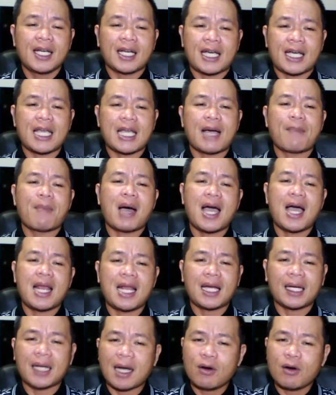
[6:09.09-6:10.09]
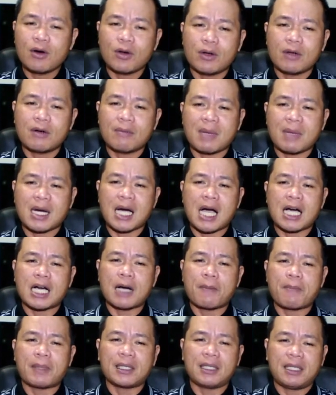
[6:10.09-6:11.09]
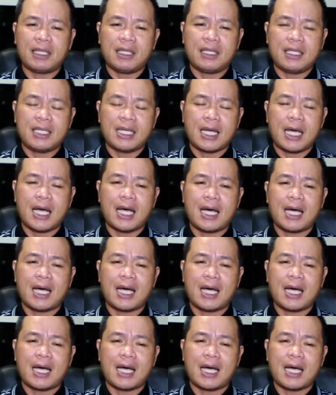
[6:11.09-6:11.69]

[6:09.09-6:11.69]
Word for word: Kaya mahalaga ho mga kapatid na